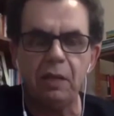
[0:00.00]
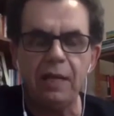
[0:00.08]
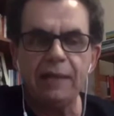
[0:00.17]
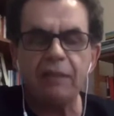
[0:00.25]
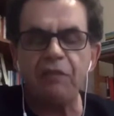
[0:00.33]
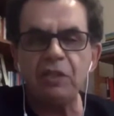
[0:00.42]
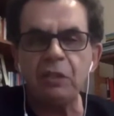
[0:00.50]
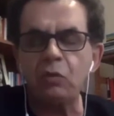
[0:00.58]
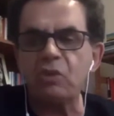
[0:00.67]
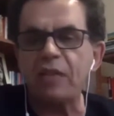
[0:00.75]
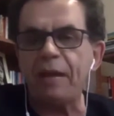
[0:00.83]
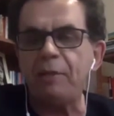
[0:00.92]
Talvez eu não
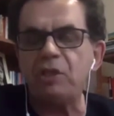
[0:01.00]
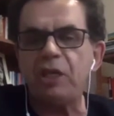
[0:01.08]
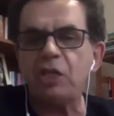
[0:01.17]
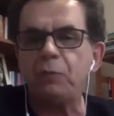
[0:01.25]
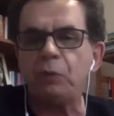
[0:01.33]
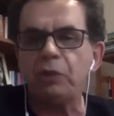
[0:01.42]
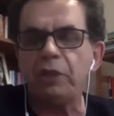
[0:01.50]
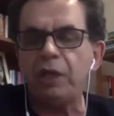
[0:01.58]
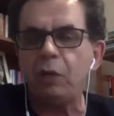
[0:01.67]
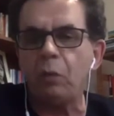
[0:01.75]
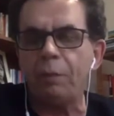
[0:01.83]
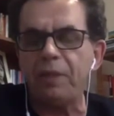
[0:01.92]
saiba te responder
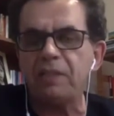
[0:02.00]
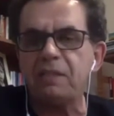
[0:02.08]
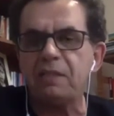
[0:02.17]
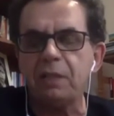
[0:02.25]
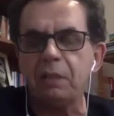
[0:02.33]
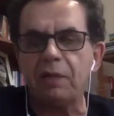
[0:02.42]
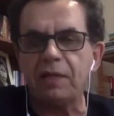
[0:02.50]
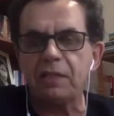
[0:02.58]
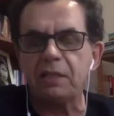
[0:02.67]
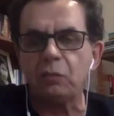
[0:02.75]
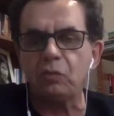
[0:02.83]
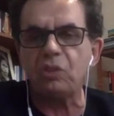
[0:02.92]
com precisão a
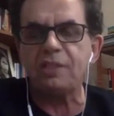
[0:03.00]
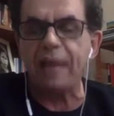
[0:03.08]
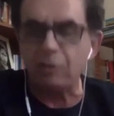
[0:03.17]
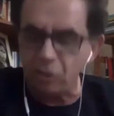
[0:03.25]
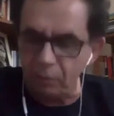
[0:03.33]
questão dos estádios,